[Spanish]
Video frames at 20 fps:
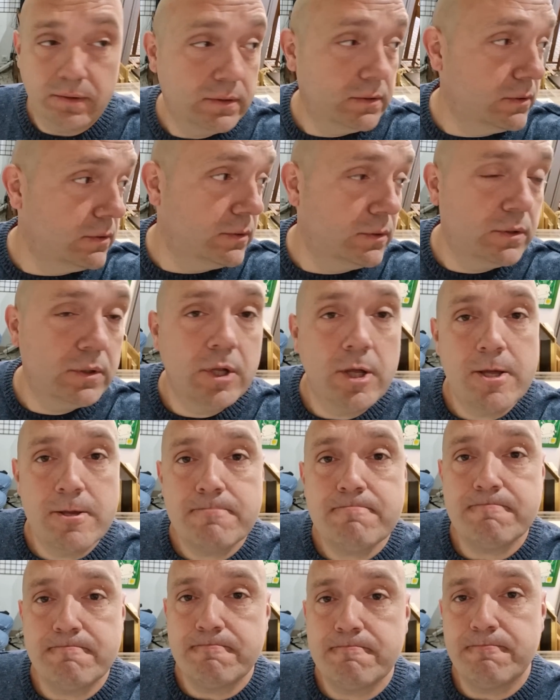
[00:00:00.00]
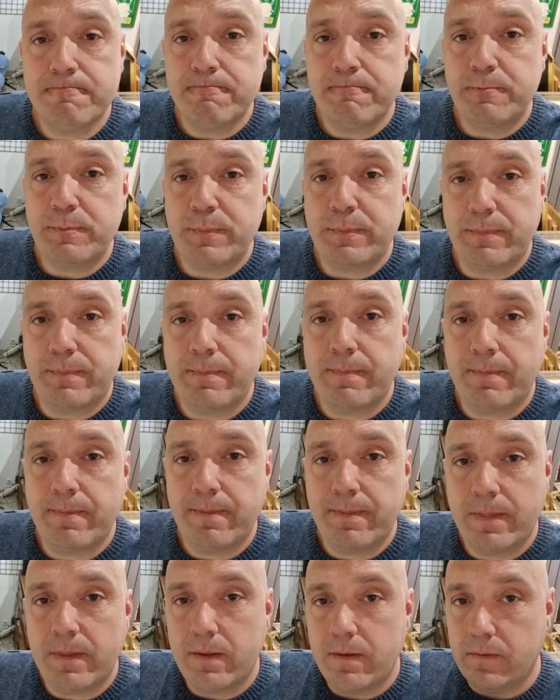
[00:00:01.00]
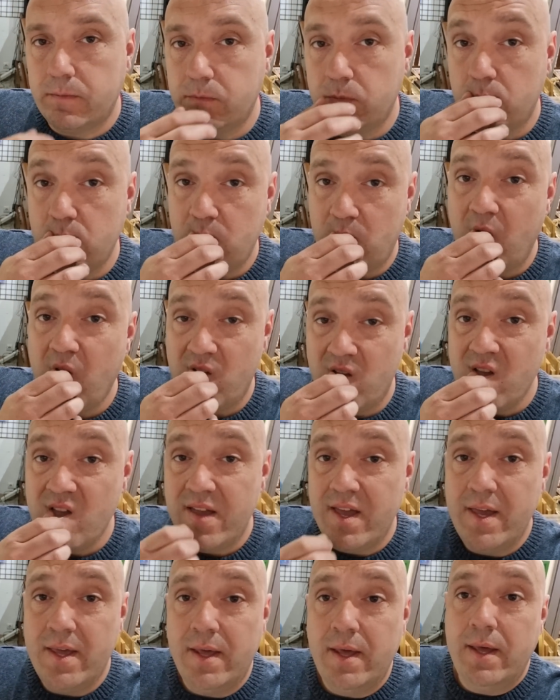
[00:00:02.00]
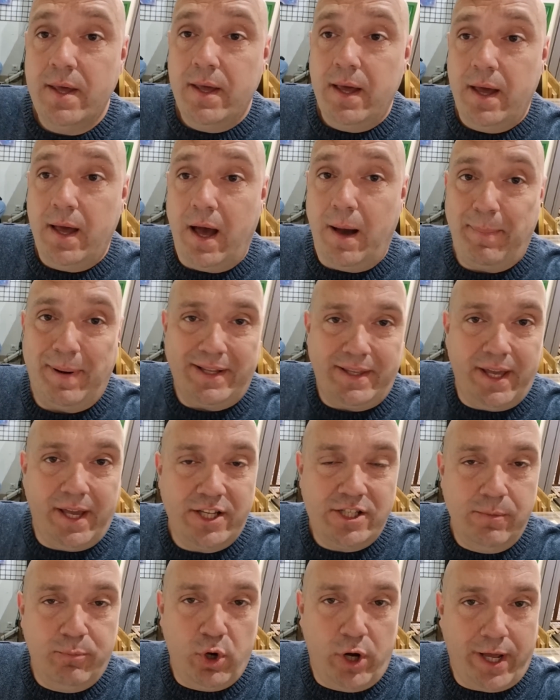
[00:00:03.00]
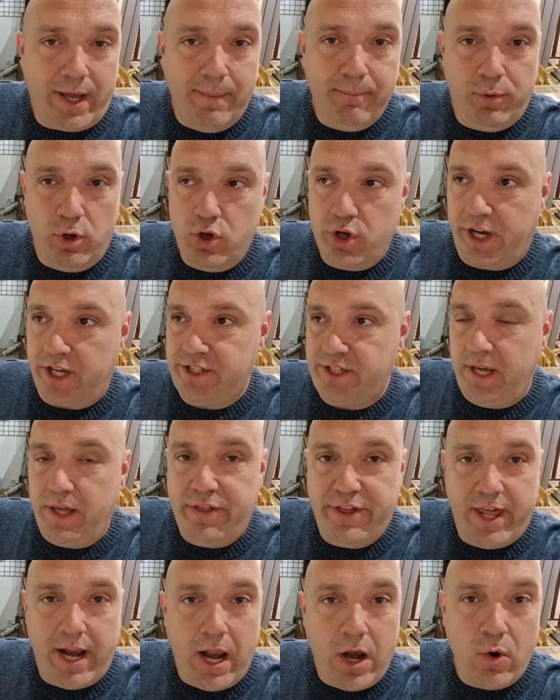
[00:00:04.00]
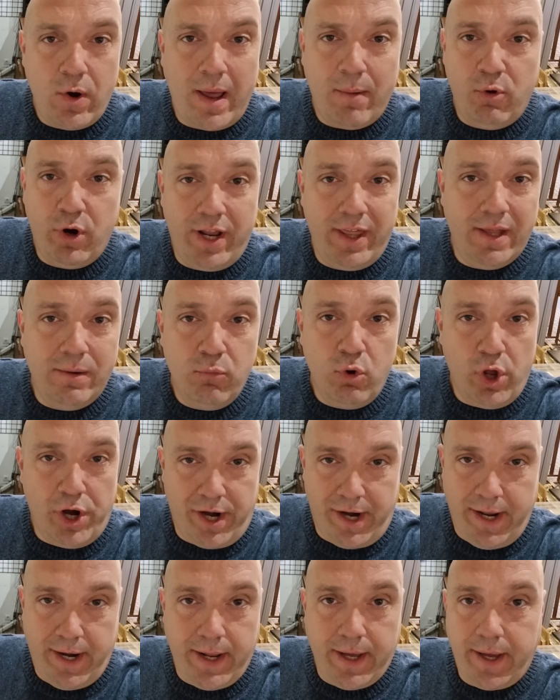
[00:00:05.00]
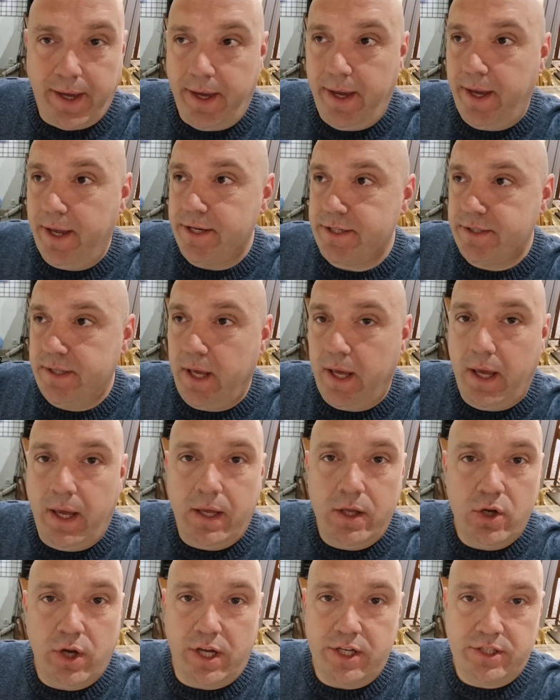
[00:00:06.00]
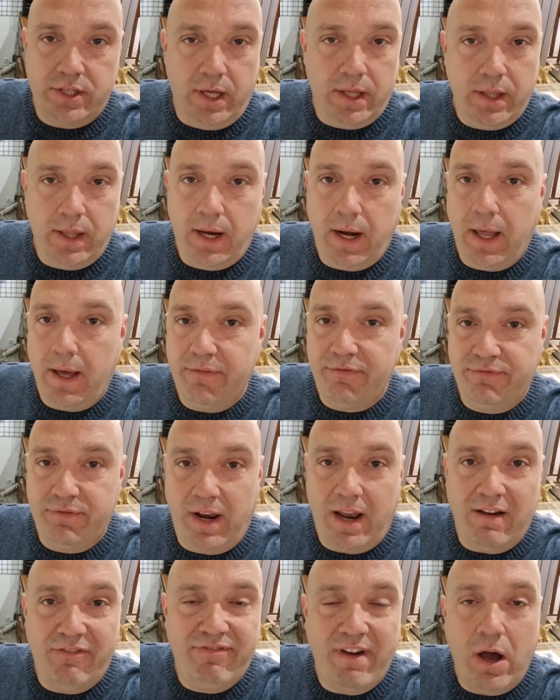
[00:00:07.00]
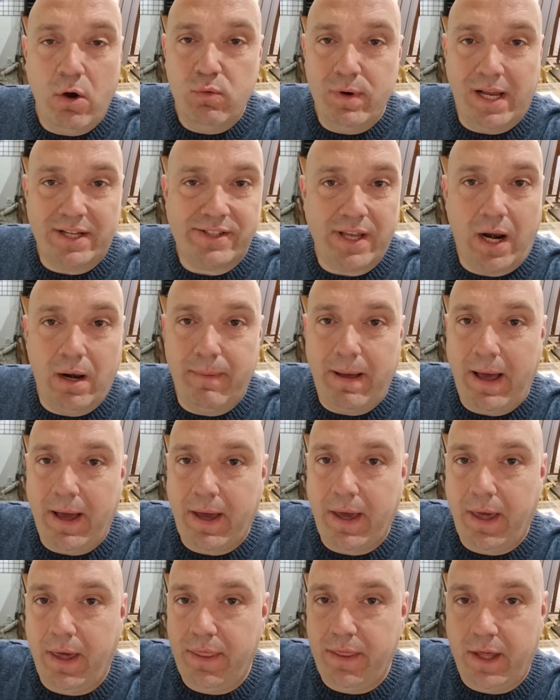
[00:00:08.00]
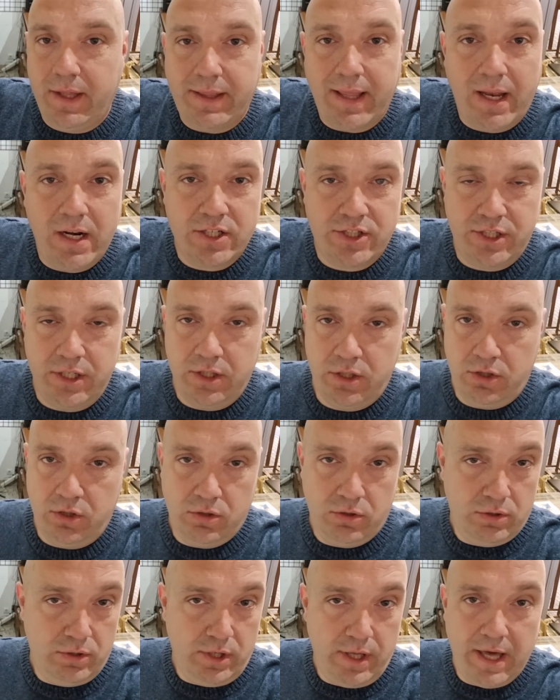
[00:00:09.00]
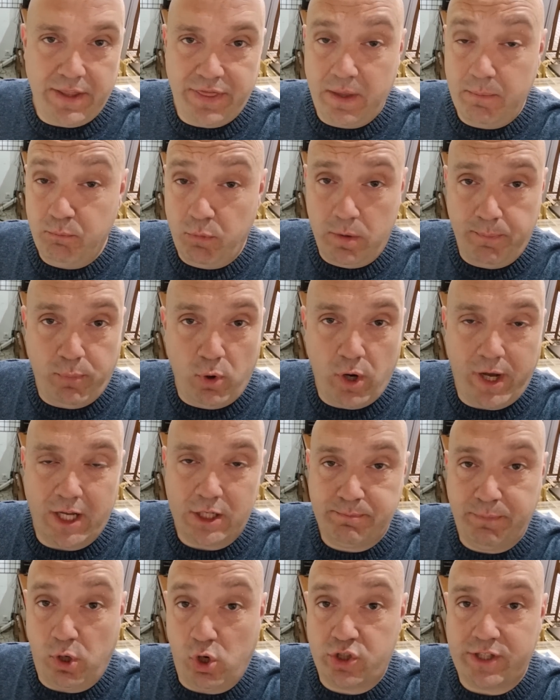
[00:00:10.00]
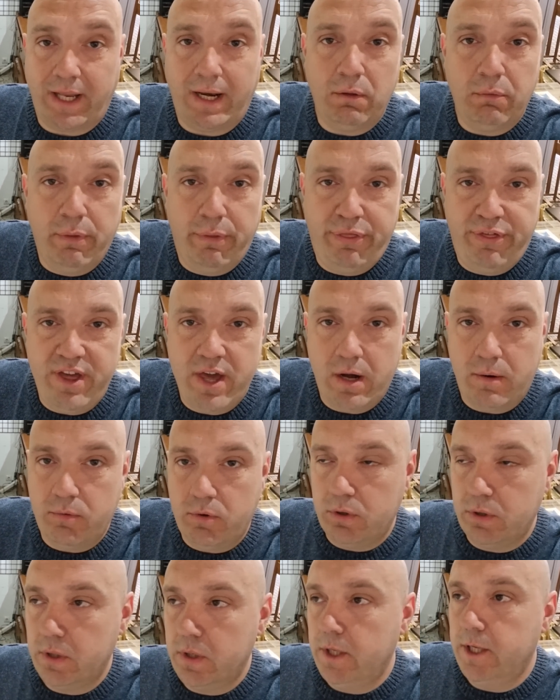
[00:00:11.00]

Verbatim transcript: Una tira de 50.000 monedas que de 2000. Aparte que si, por ejemplo, yo que sé, hicieran una moneda muy rara, que es de, yo que sé, de la, la fauna salvaje de tal sitio, y hacen muy pocas, pero sale un ciervo,